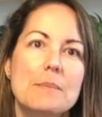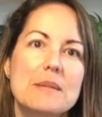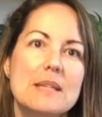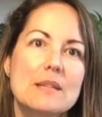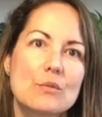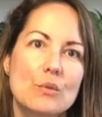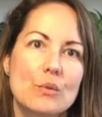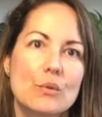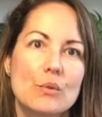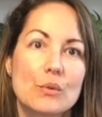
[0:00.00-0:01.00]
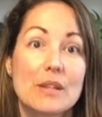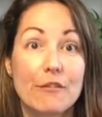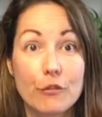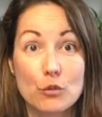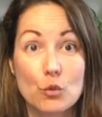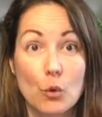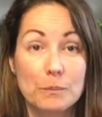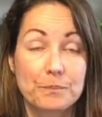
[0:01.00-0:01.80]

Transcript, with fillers: petites euh, des photos.